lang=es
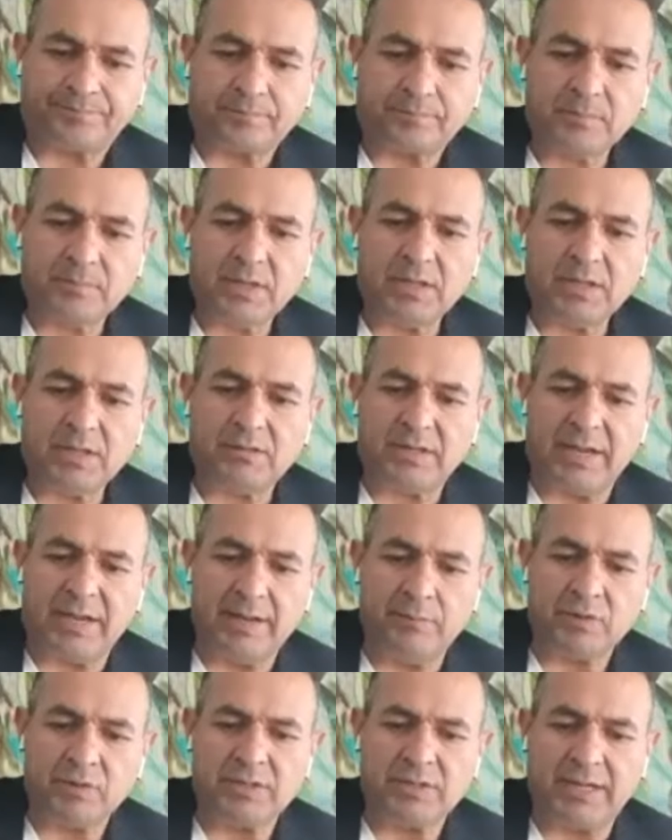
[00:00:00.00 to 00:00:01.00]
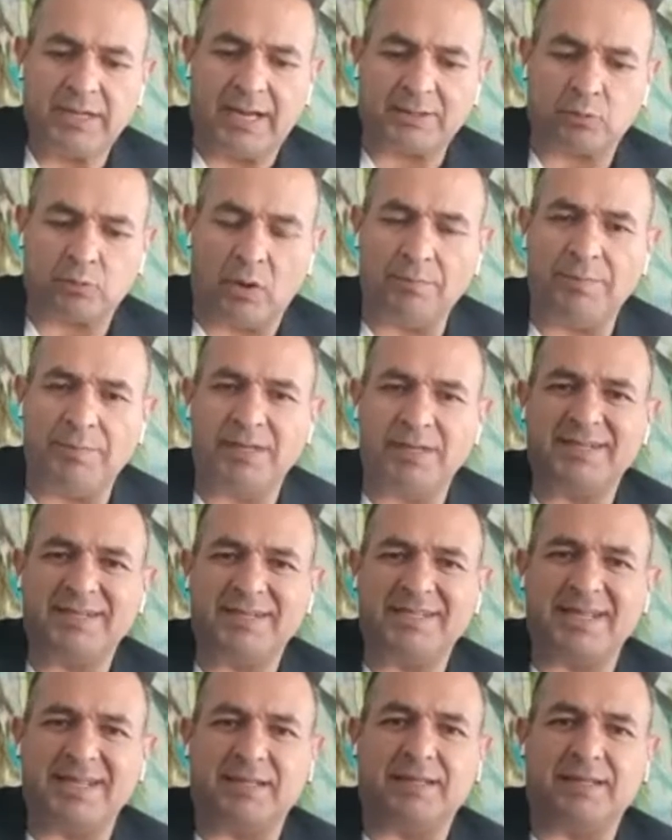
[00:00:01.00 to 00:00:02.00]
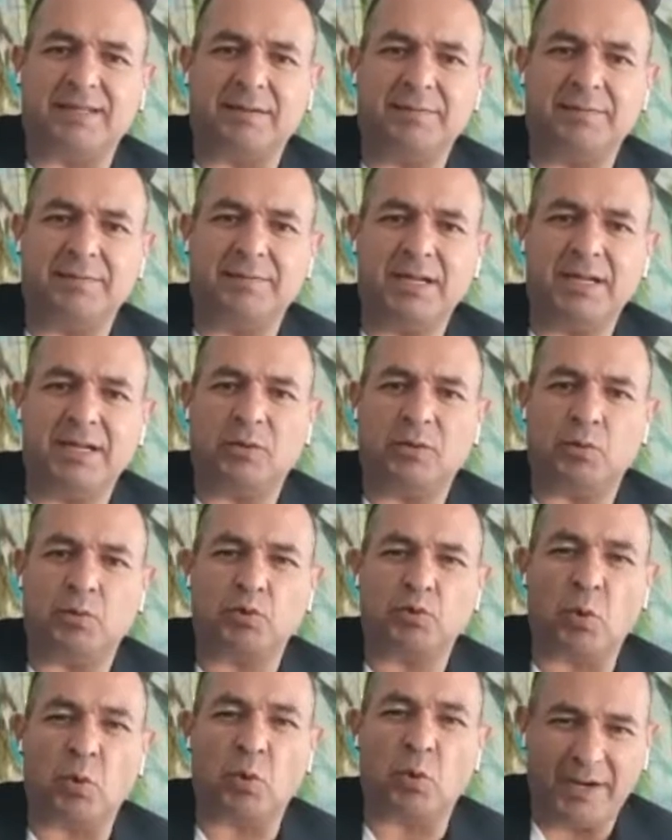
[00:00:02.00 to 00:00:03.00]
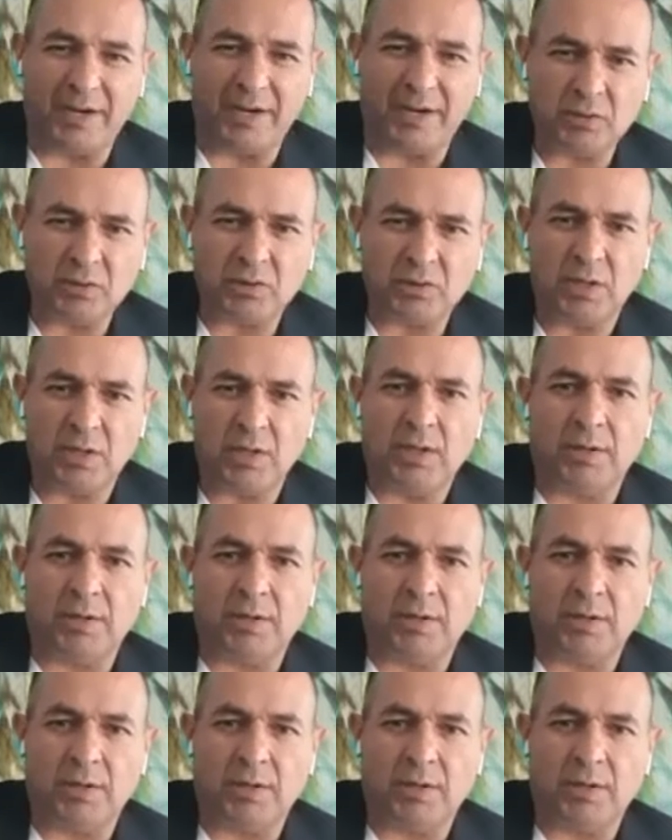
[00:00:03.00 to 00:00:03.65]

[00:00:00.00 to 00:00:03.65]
tenemos actualmente 7 mil usuarios,